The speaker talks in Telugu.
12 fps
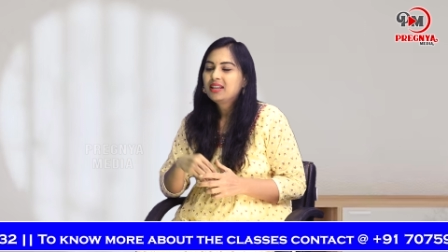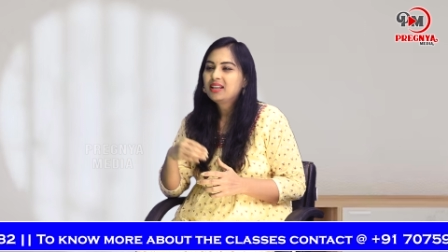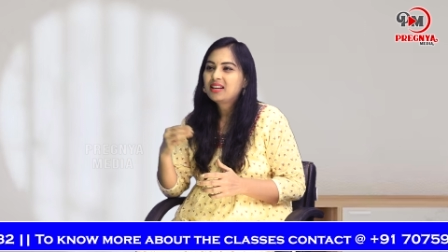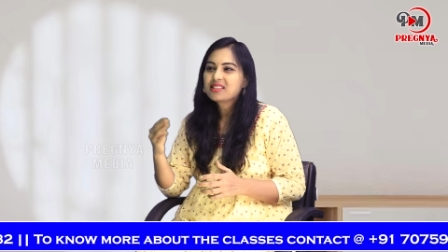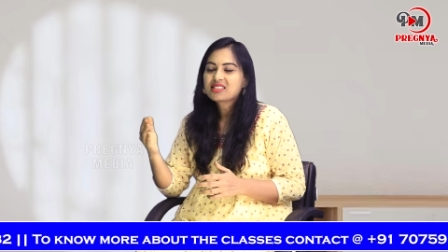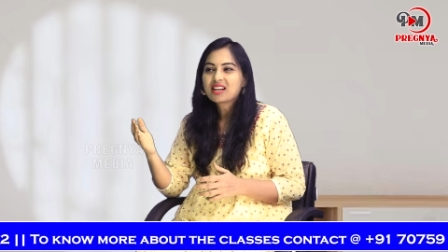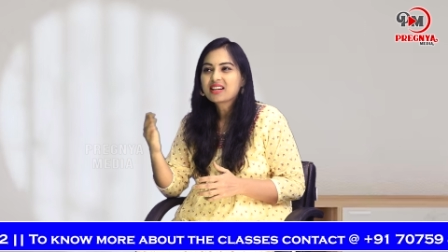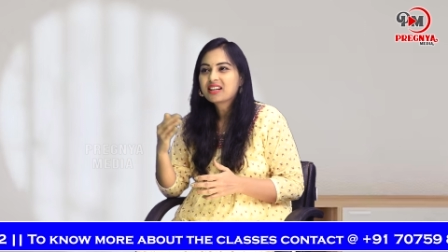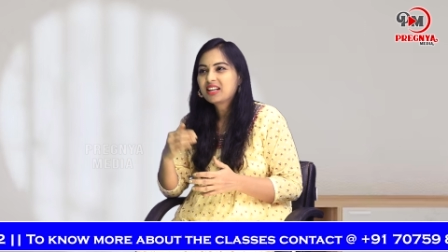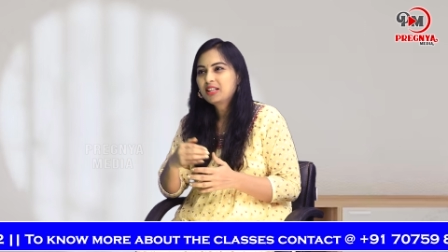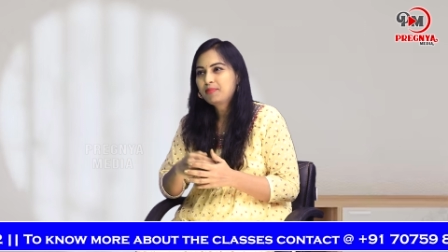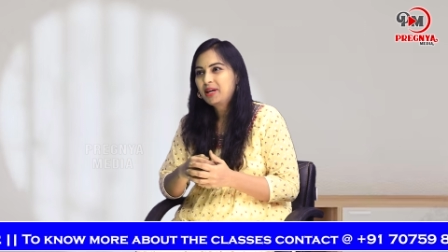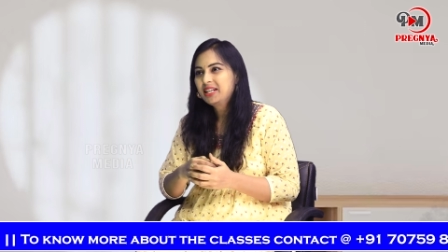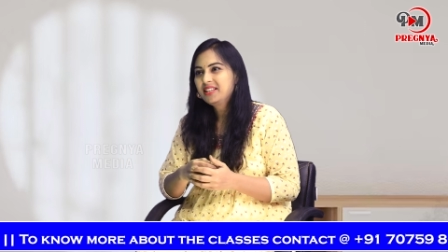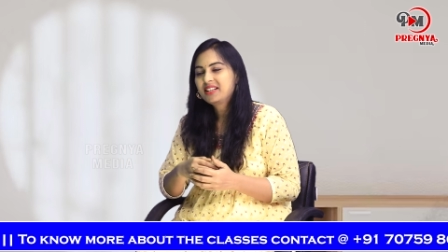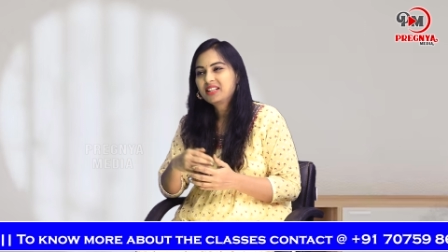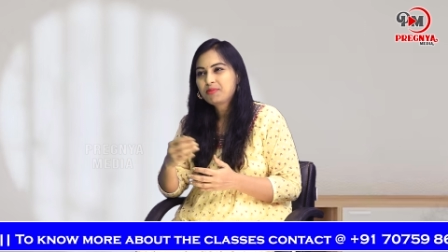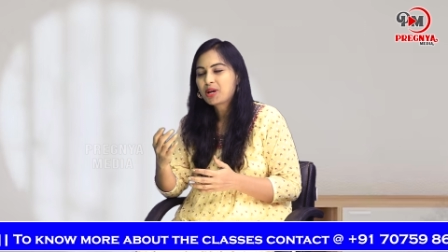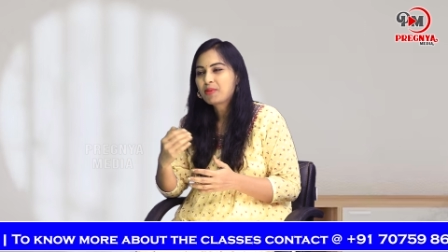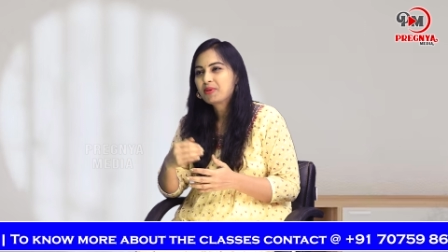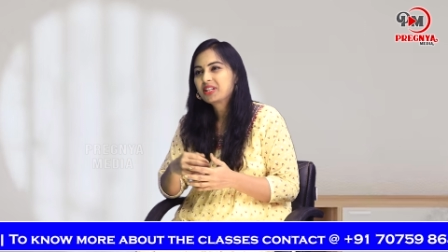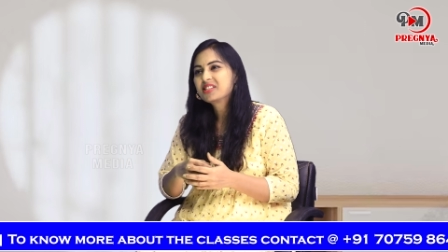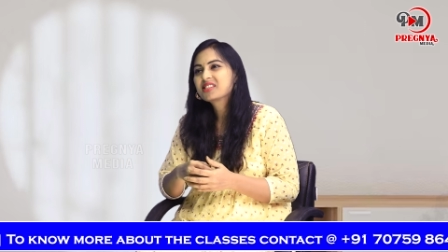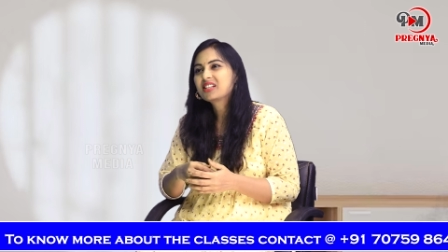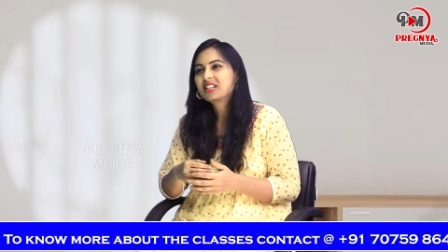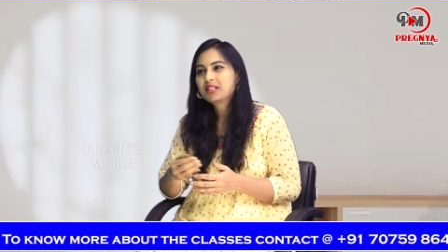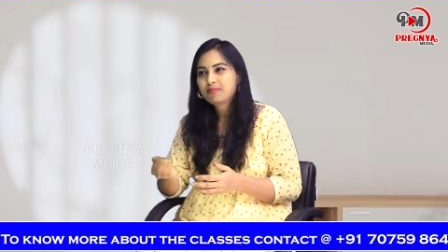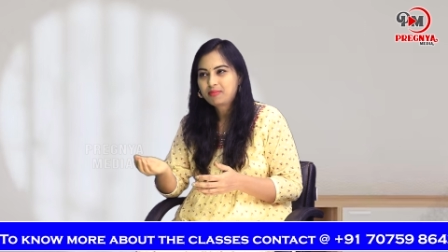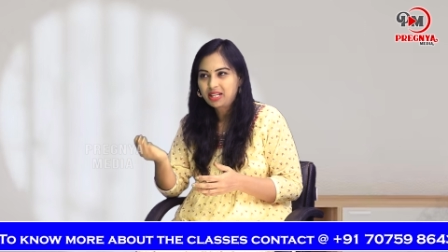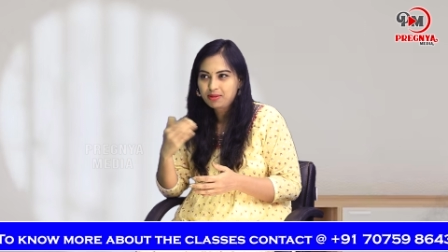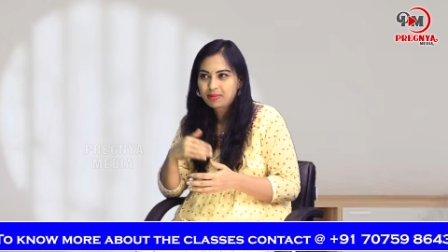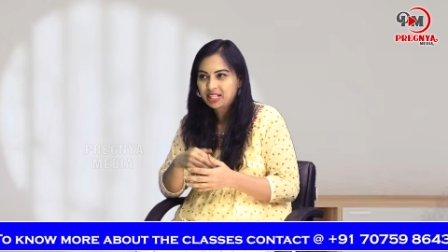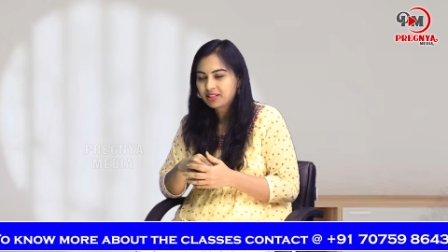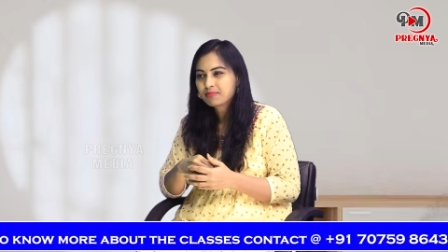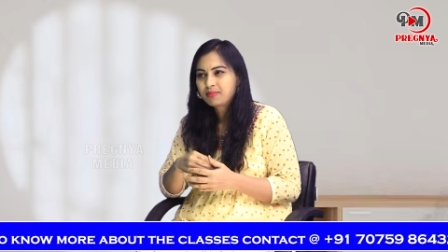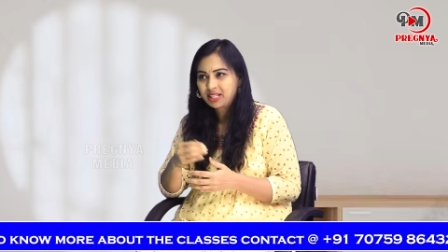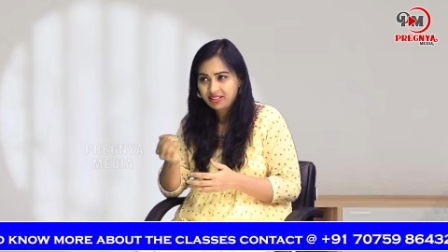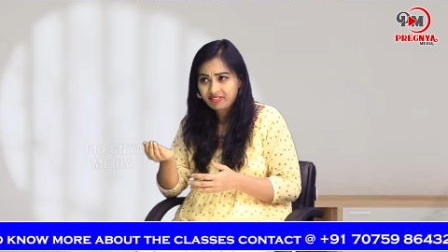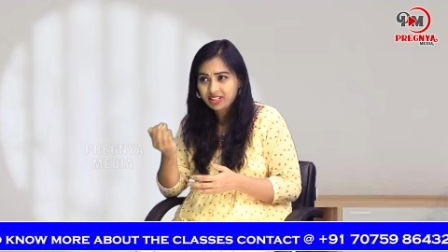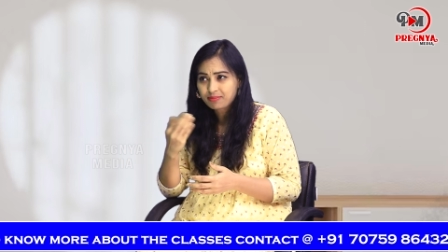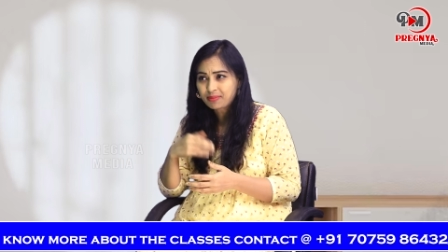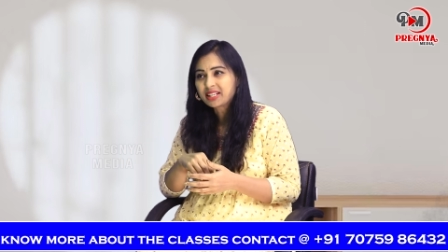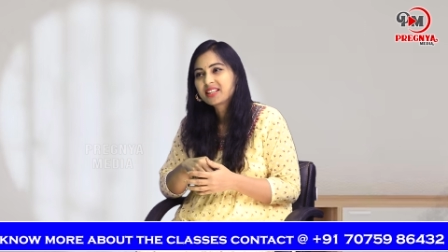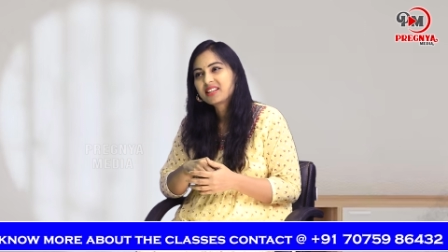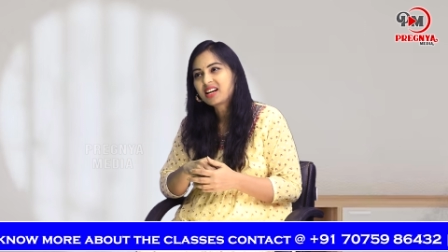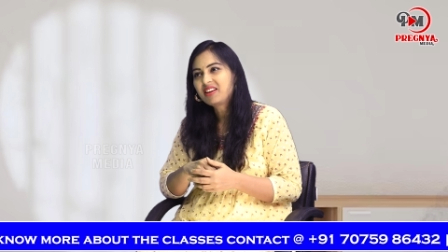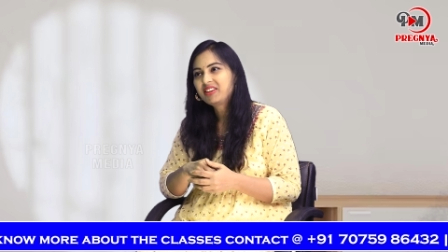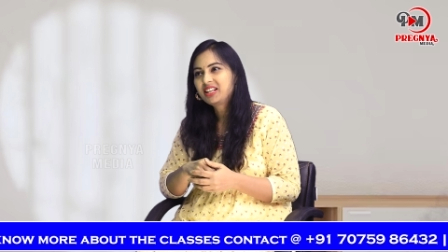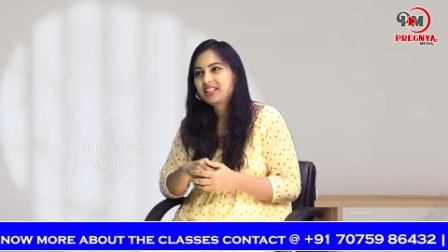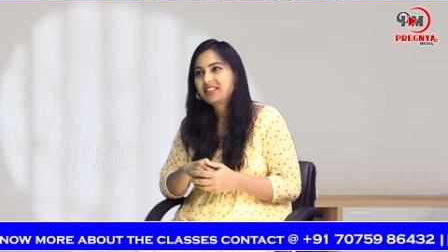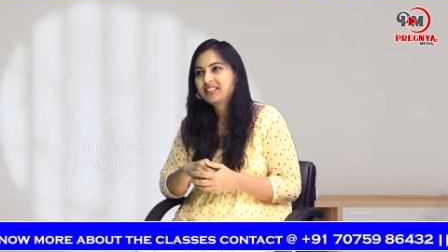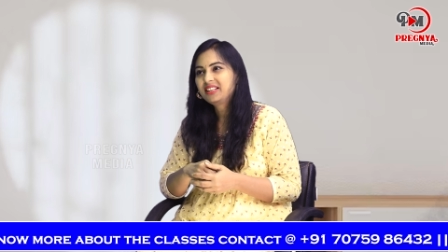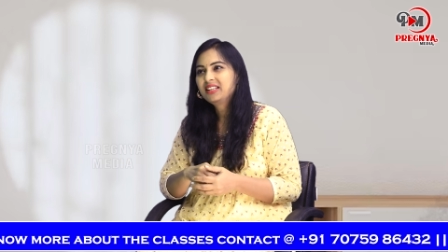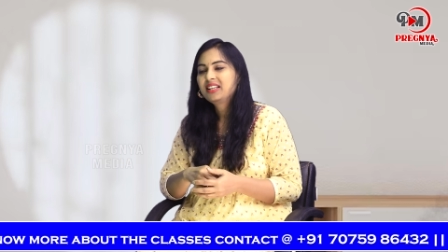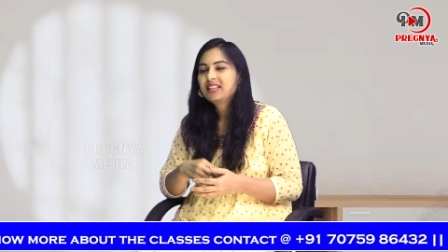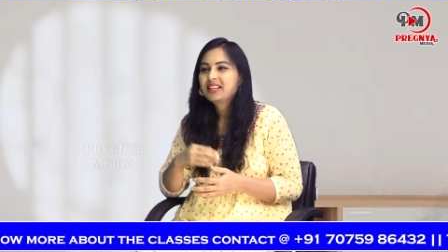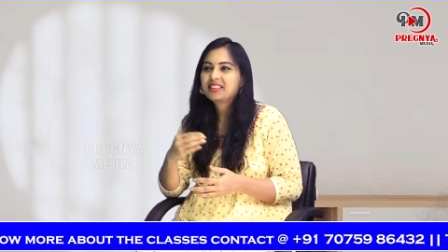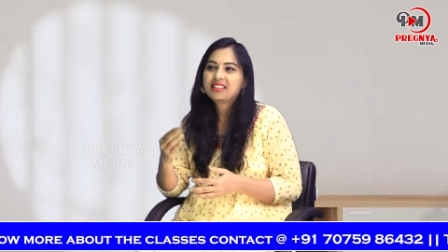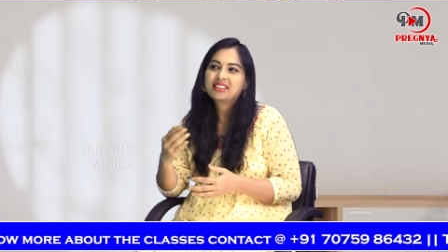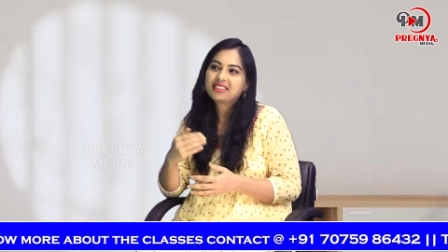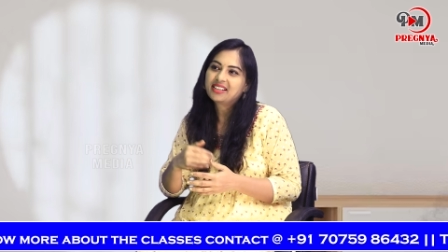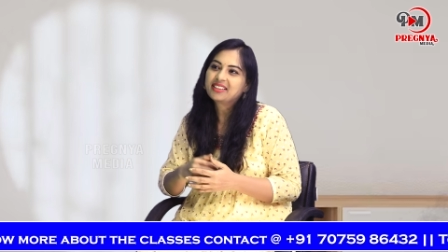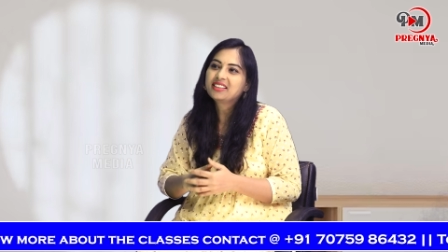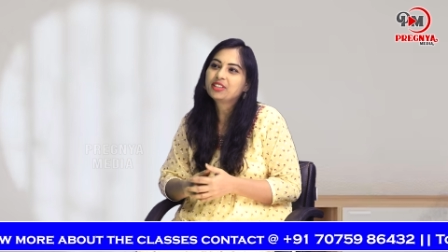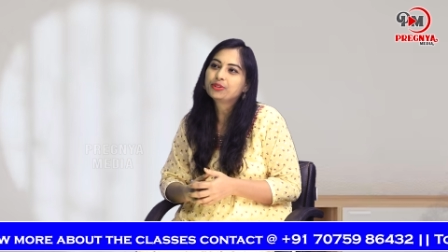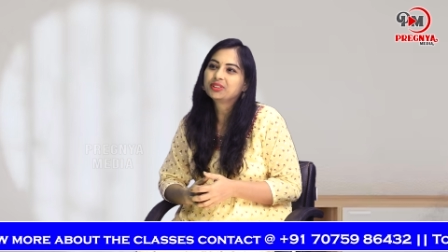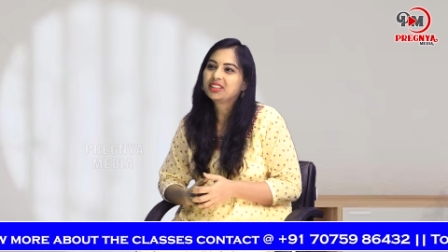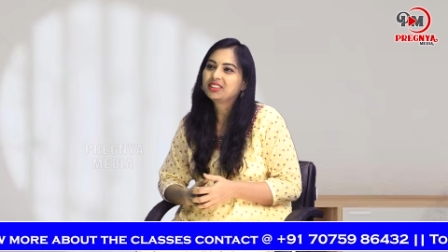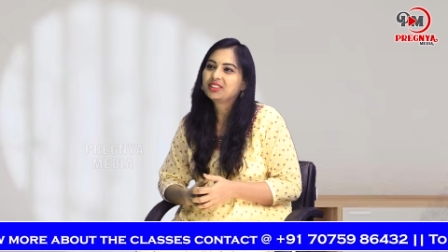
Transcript: ఇలా స్ట్రక్ అయిన మనీ కానీ ప్రాపర్టీస్ కానీ మళ్ళీ మన మనవి మనకి రావాలంటే ఏదైనా టెక్నిక్ ఉందా